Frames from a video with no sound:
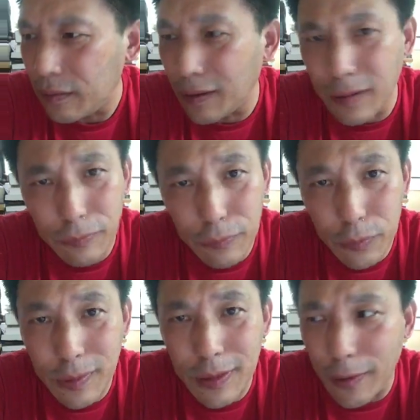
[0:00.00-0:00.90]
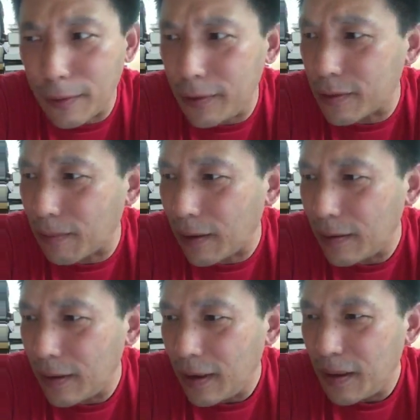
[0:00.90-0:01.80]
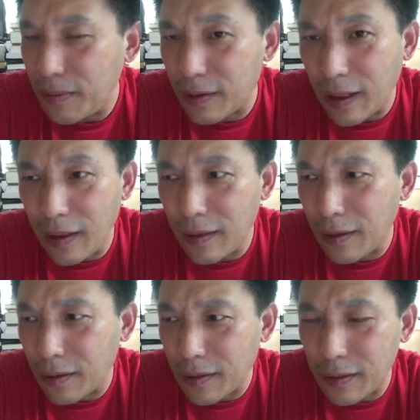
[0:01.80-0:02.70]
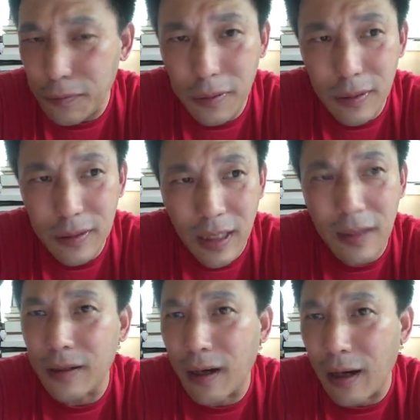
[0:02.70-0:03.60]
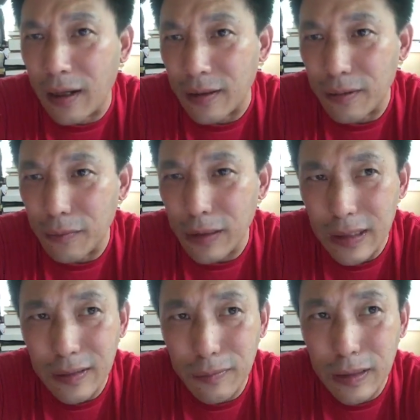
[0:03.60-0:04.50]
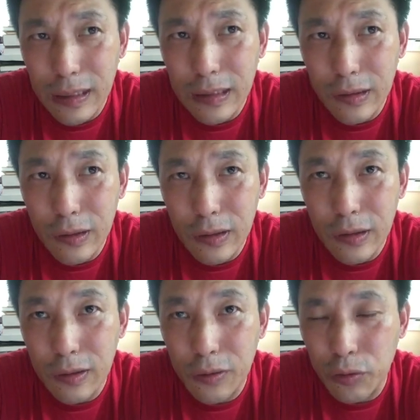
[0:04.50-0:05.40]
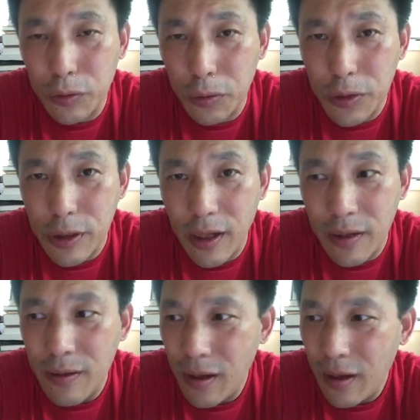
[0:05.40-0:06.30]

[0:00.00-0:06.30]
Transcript: 我给你举个小例子吧，比如他老他最前两天啊，我我这个这出游之前，